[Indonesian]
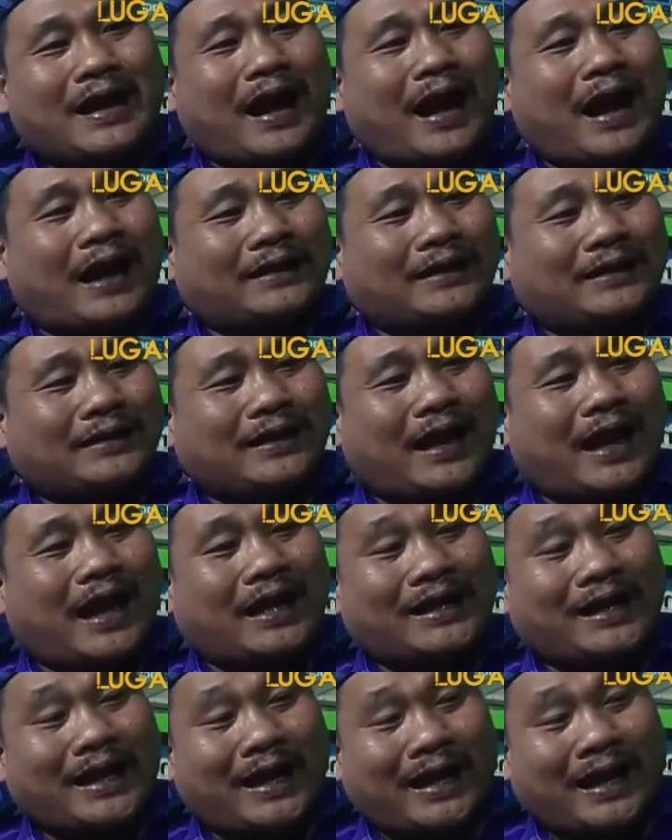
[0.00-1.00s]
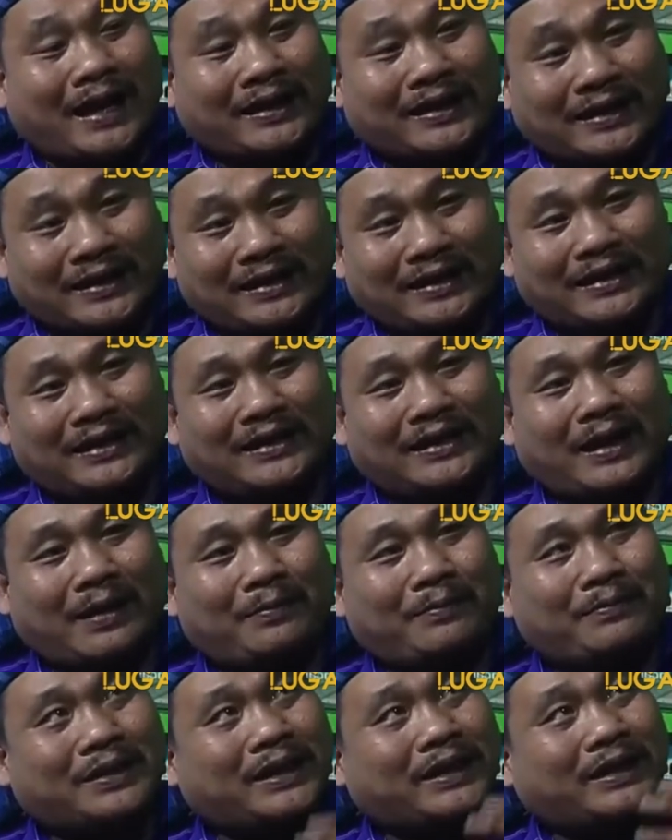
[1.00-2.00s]
Adinda Hadayani
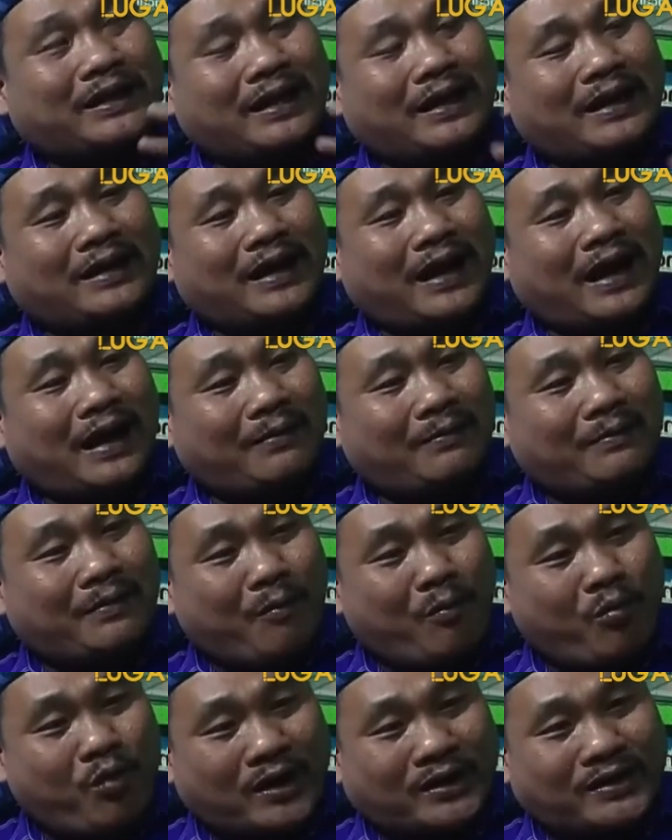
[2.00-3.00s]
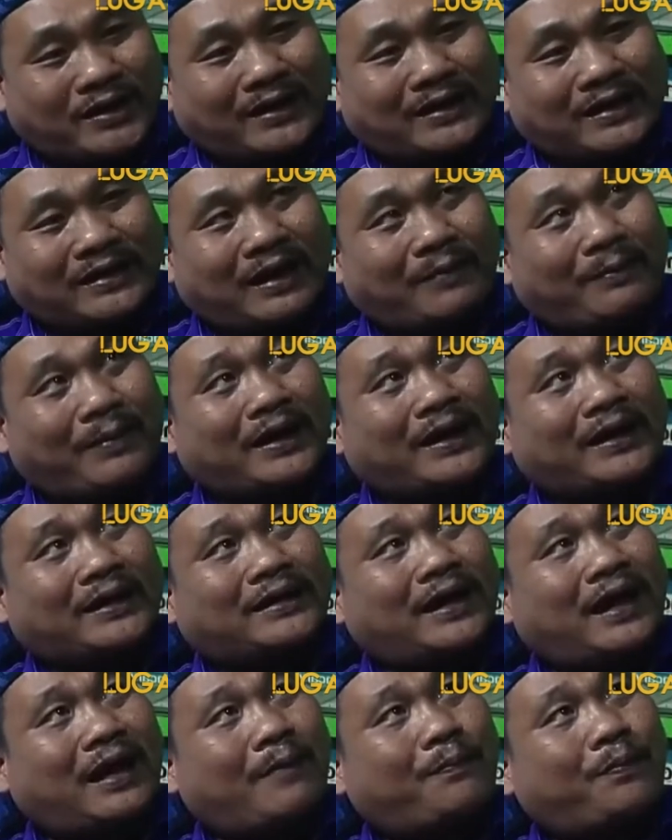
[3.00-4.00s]
yang mereka, yang membuat janji sama
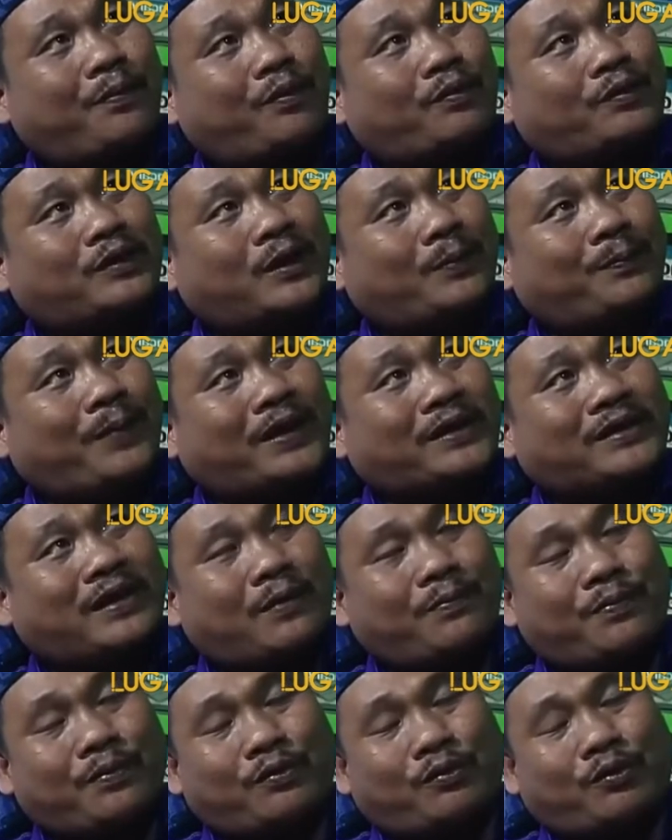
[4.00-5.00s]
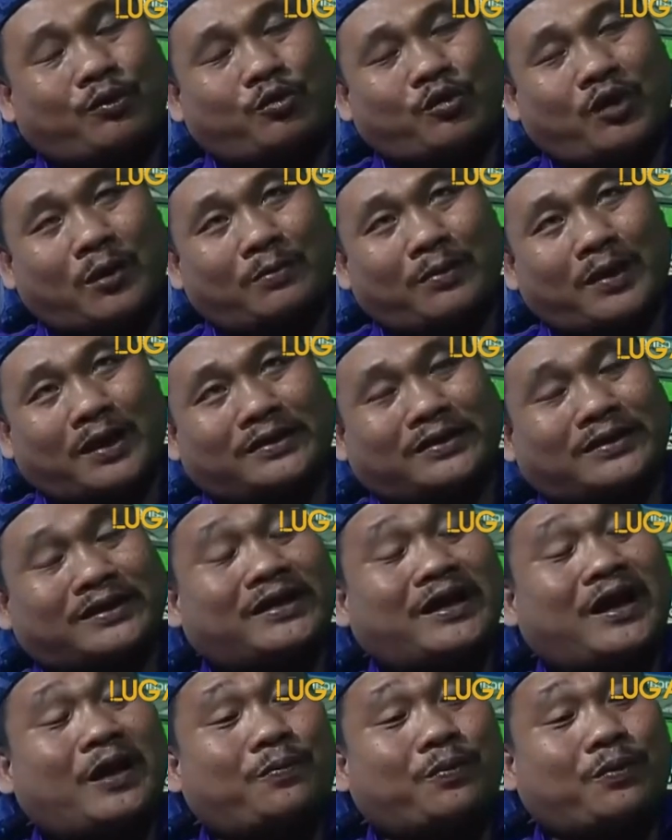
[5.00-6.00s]
kita cepatnya pukul
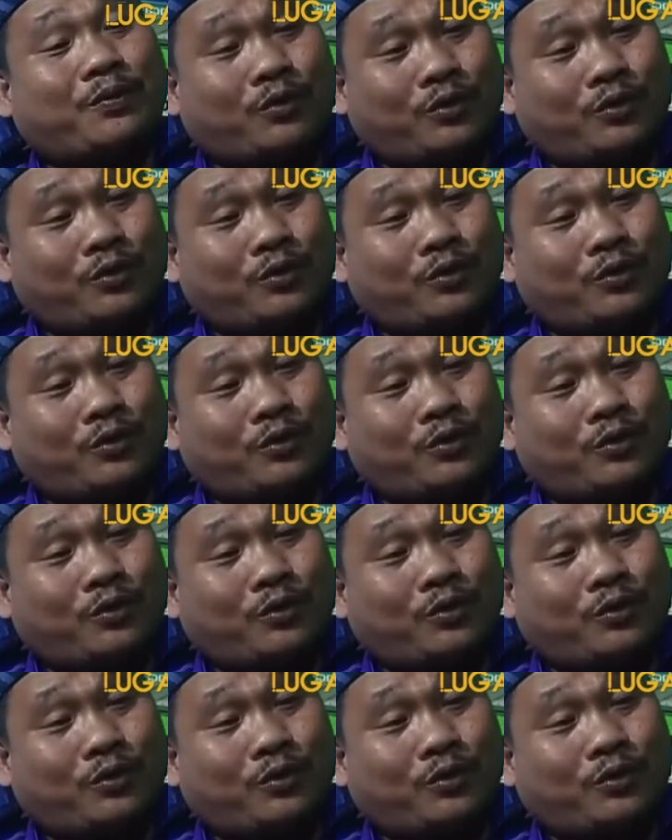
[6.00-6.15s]
12.30